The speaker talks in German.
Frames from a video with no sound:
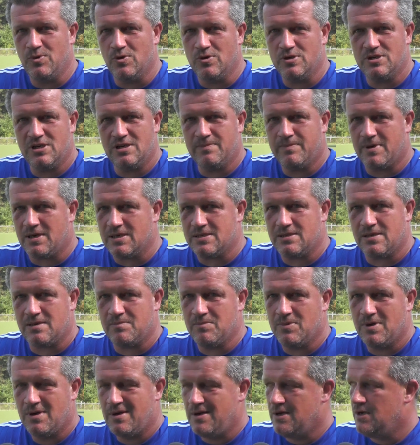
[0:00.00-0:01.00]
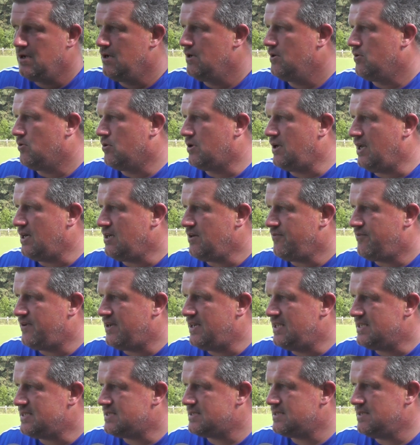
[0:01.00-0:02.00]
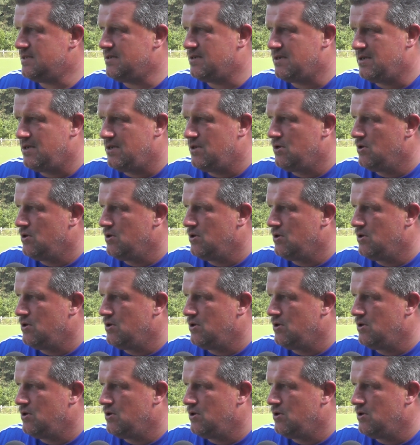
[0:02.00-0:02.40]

Jungsche gebracht haben, auch lange Verletzte.